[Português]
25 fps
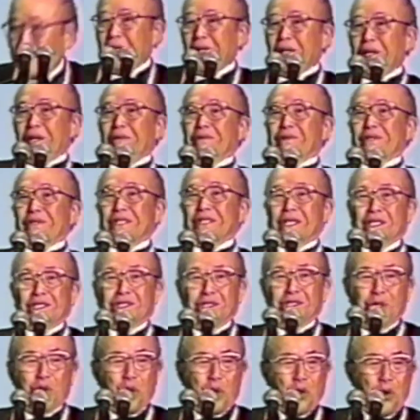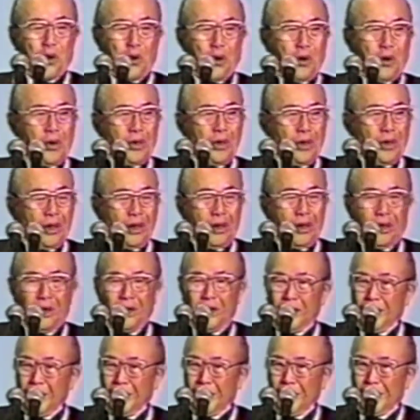a empresa que o
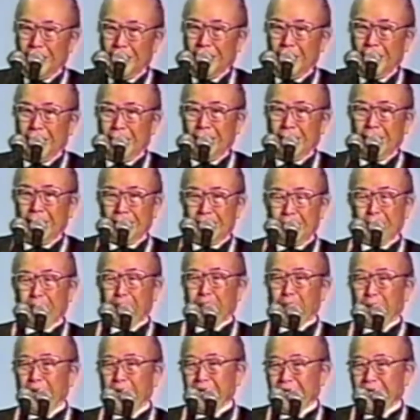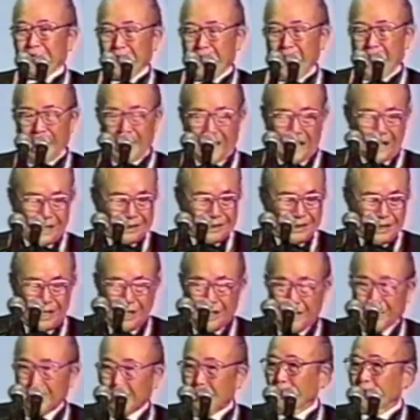recusará finalmente fecha
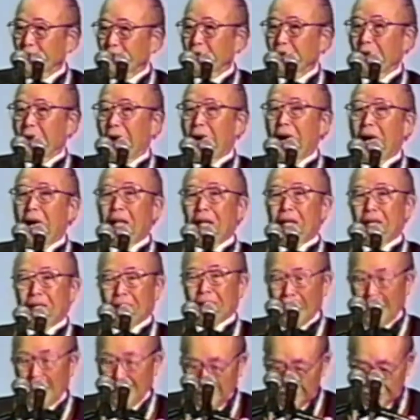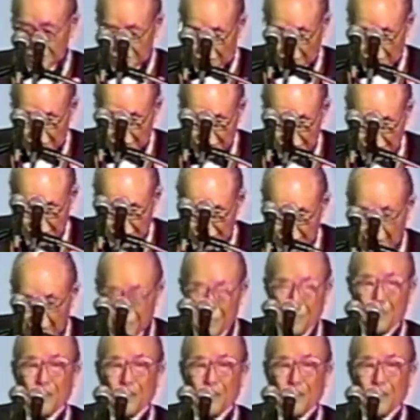contrato com ele. Seis